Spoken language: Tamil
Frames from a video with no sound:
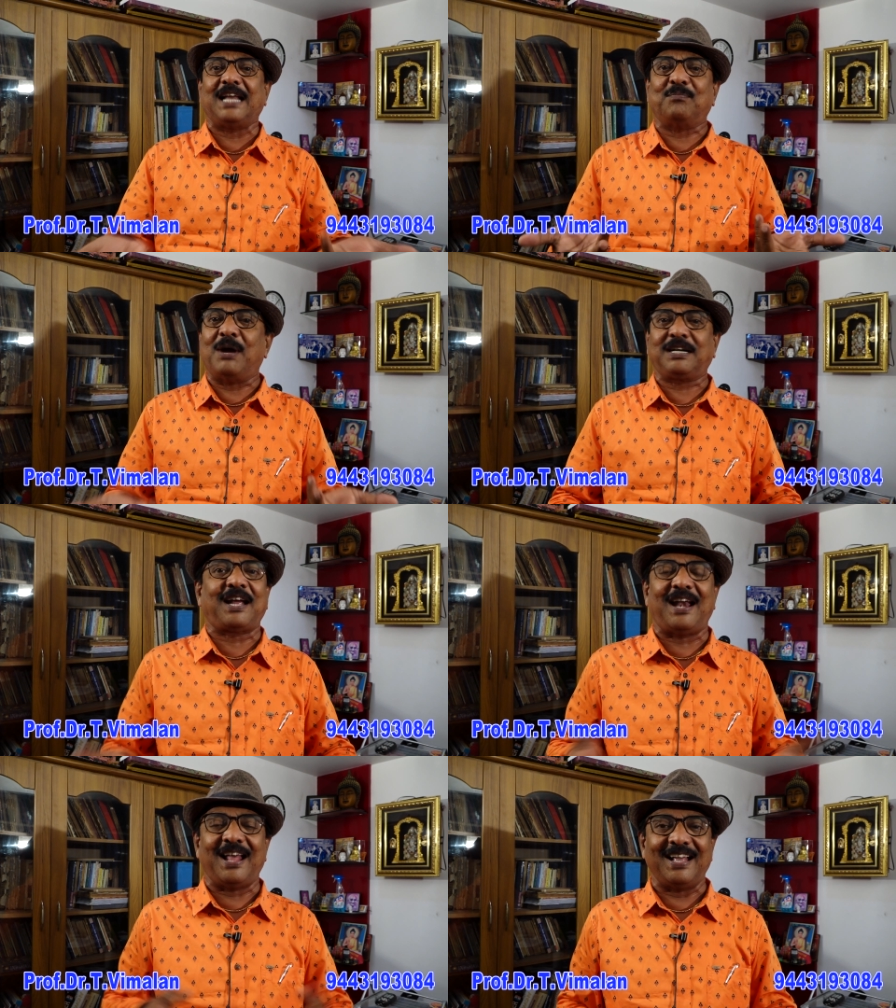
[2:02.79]
அது
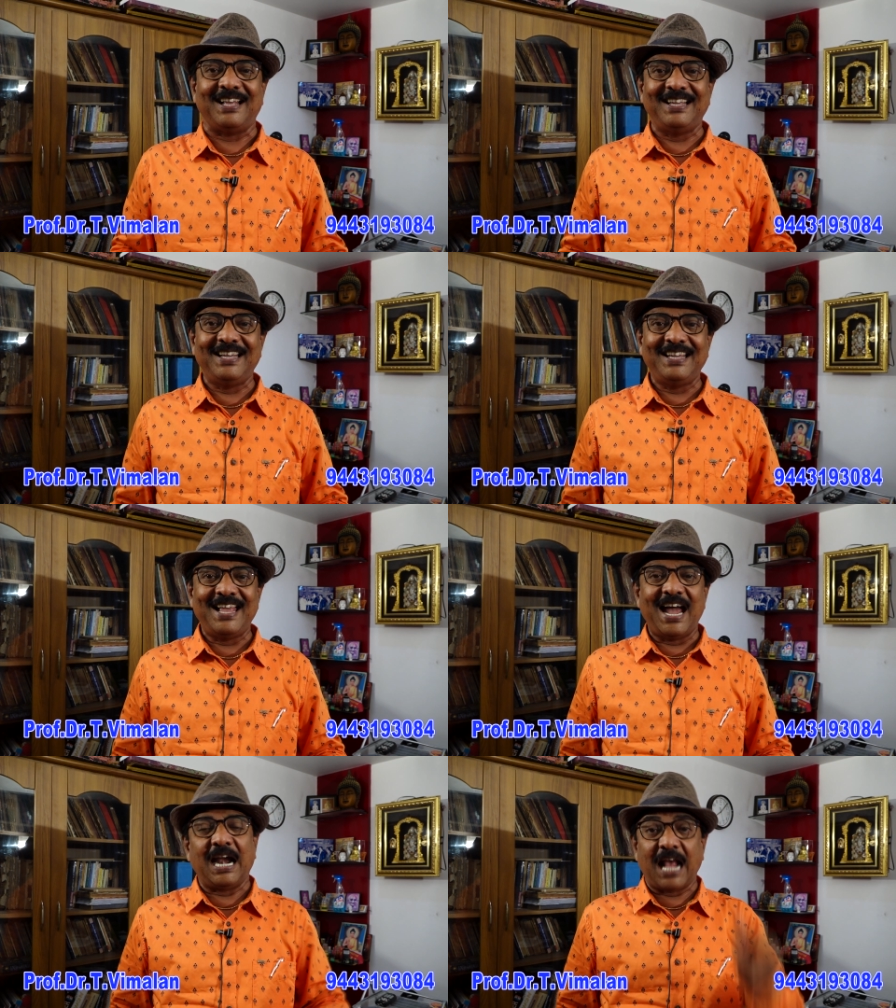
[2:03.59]
மறுக்கலை
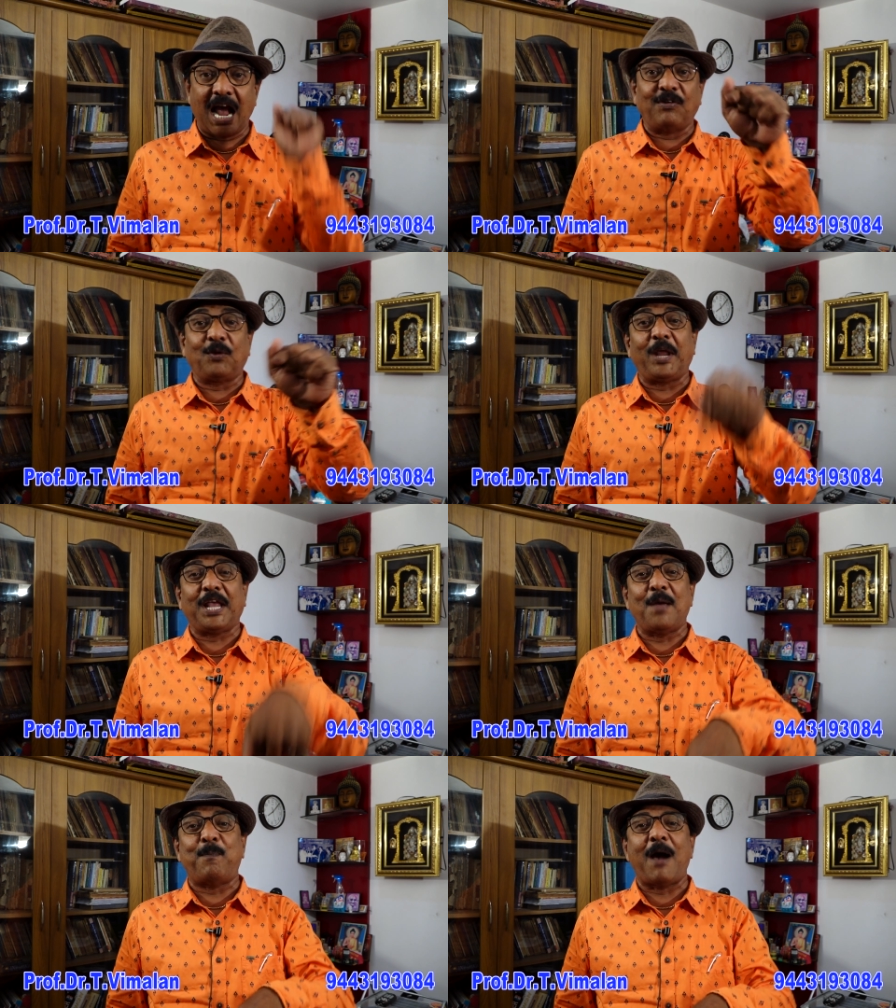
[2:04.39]
ஆனால்
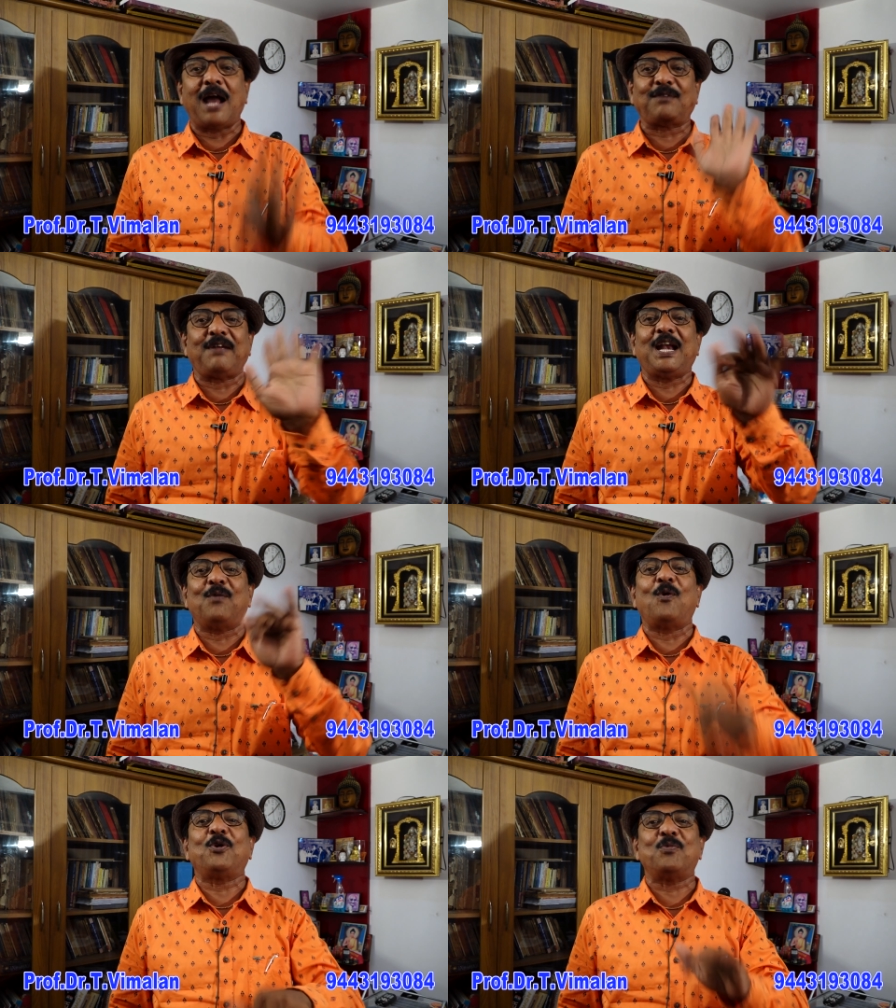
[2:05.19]
அவருடைய
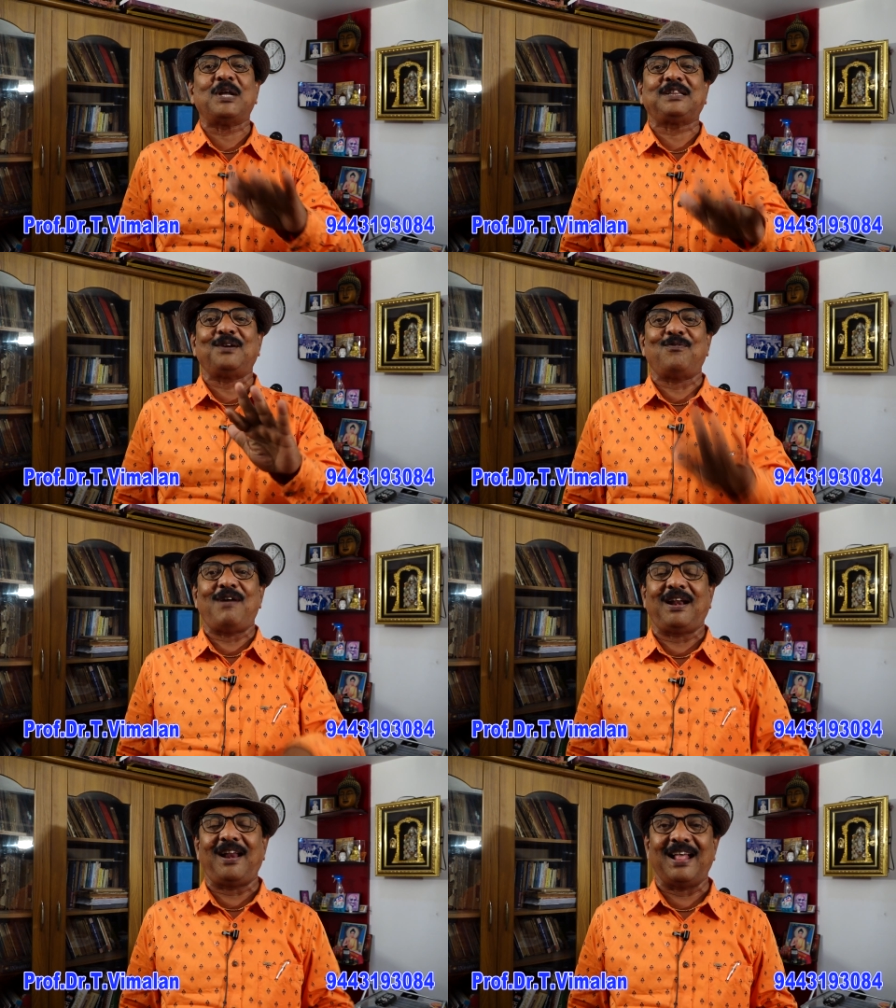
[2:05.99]
பார்வையில் ஒன்று மாத்திரம்
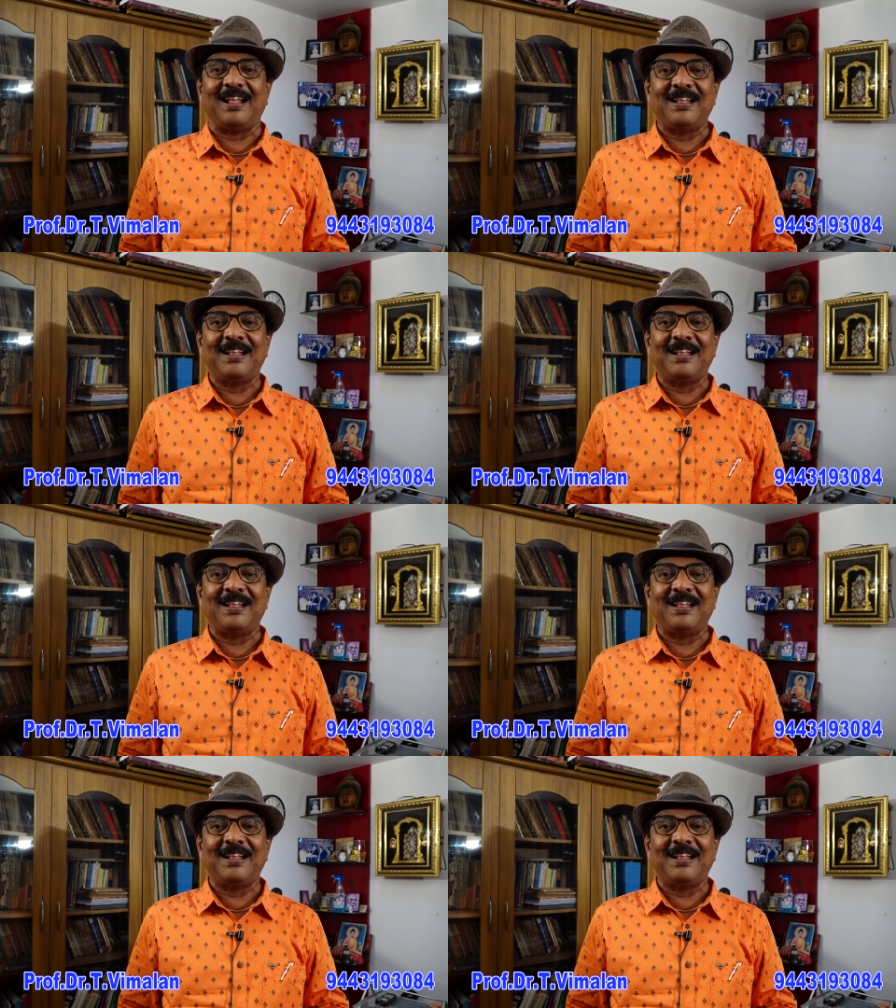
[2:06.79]
வரல